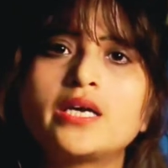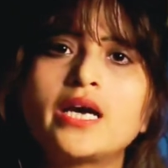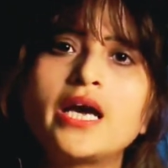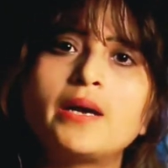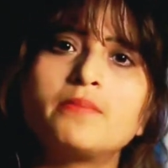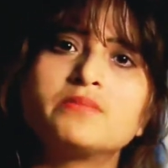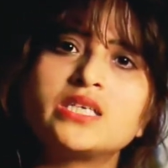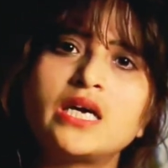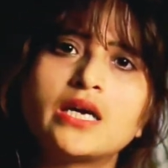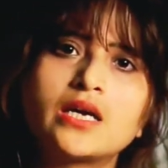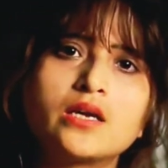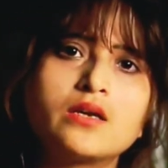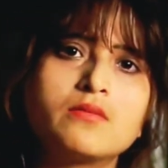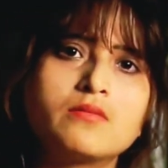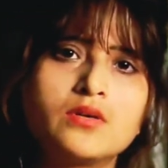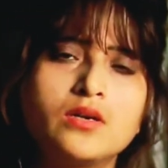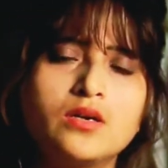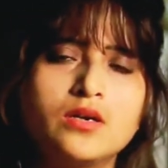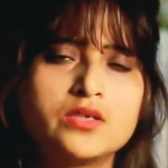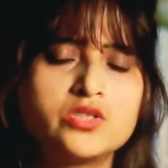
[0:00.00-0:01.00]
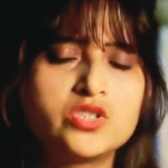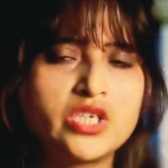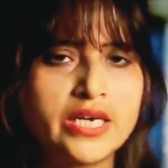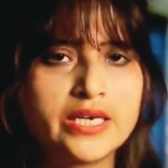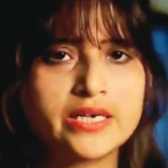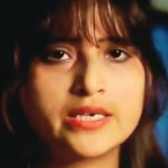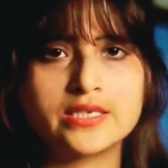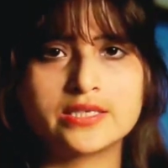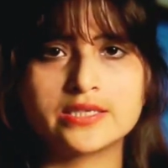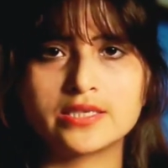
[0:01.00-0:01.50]
किया है आप जाके
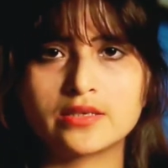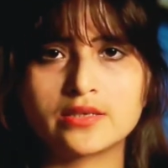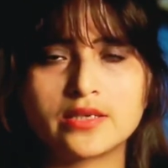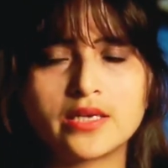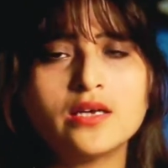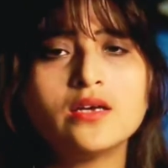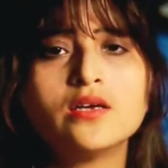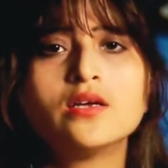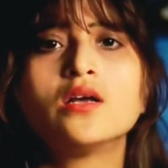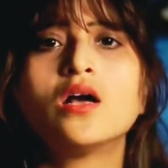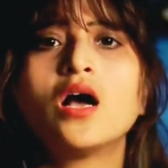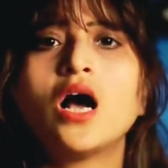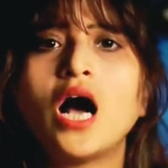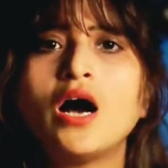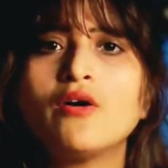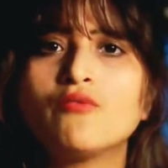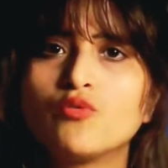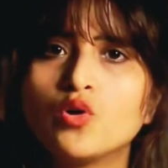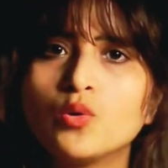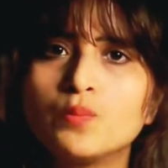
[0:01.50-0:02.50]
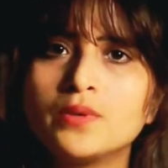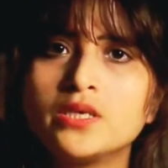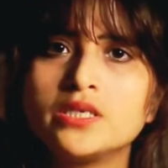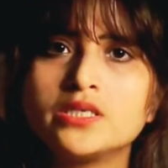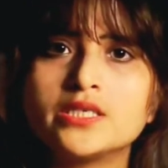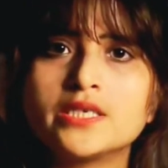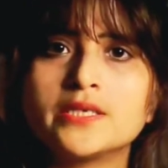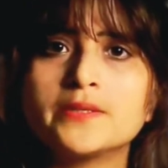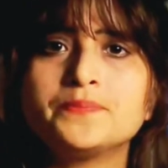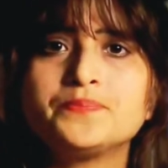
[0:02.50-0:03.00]
चेक कर सकते हैं आप वो
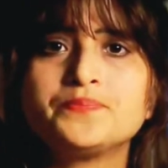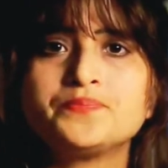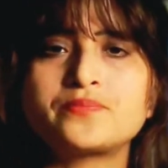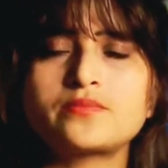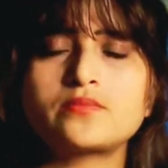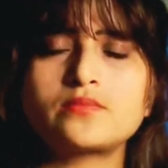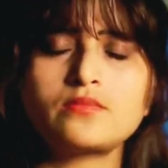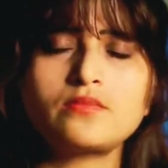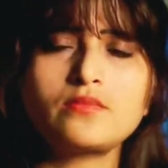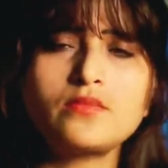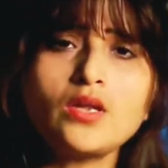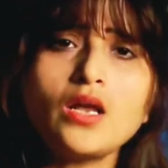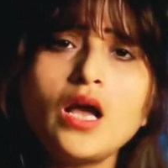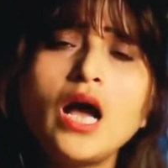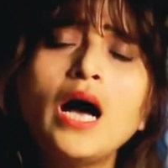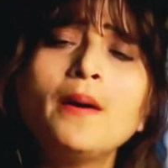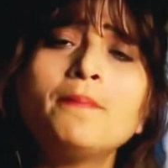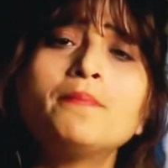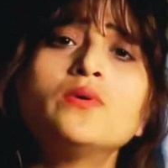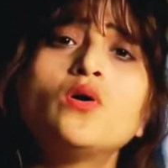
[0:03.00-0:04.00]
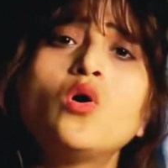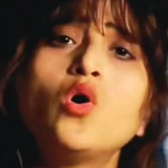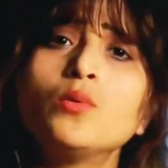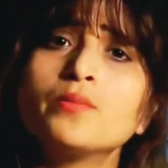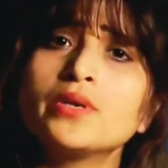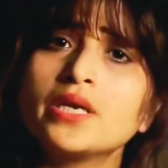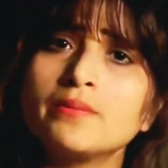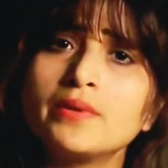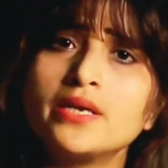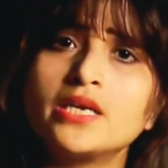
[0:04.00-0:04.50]
पीजिए आप होम
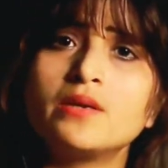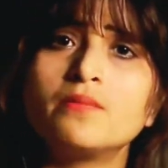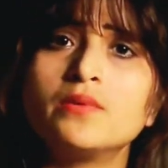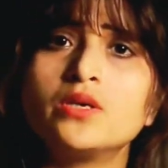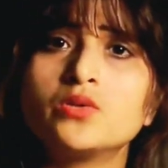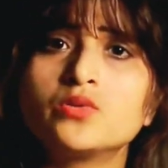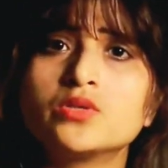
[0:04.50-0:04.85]
रेमेडी भी